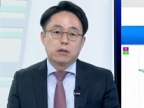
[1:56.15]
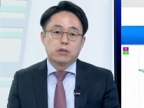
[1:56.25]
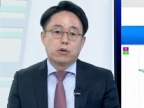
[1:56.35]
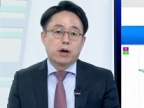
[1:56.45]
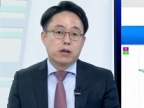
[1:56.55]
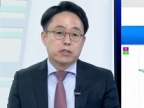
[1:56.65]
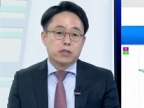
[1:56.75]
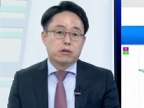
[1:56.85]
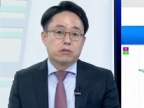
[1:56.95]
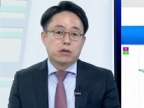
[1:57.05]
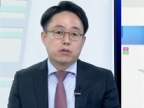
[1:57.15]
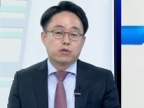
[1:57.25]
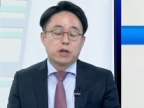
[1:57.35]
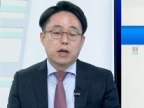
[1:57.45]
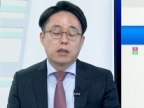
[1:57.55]
여러 가지 것들을
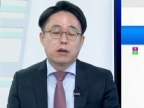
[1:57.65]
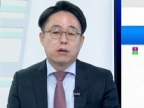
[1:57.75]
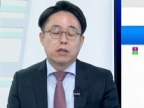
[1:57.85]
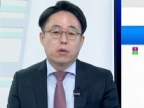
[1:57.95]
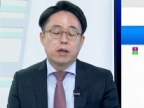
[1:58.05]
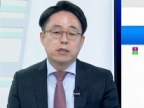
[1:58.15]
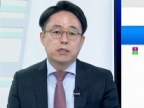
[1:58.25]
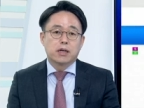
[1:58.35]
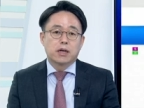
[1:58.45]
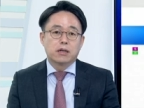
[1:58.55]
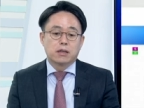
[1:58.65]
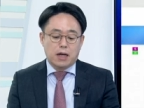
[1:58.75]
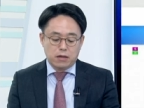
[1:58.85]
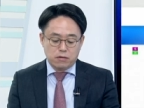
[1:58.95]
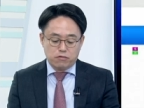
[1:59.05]
조사하게 될 건데 환자는
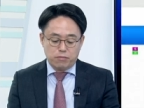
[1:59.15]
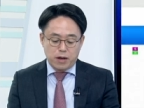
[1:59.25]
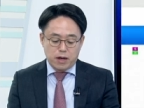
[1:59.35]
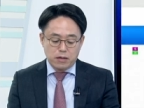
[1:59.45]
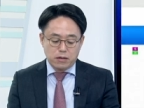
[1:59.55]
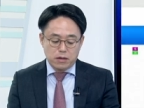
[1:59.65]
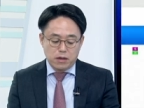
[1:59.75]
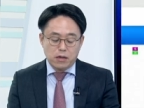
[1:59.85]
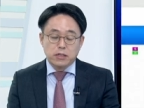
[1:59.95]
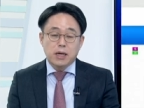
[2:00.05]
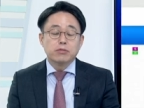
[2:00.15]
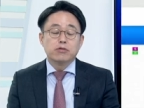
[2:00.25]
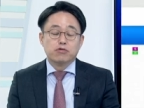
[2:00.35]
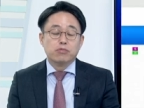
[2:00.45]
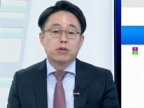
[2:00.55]
한
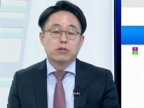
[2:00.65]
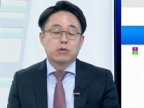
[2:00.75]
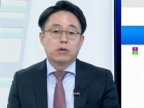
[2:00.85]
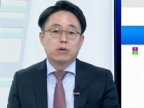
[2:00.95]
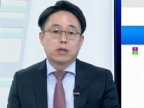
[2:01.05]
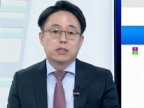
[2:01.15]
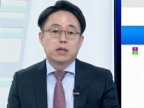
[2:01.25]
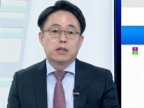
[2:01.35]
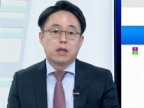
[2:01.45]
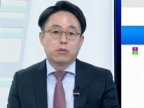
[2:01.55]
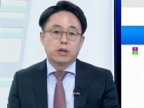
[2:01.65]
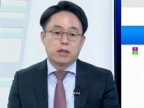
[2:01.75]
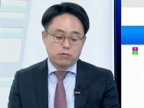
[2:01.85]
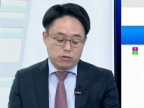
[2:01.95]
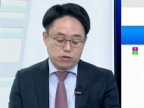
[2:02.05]
936명으로 대상이 되고
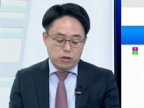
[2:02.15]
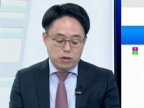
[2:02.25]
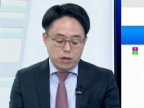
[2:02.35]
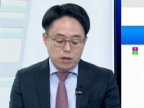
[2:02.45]
있다고 그러죠.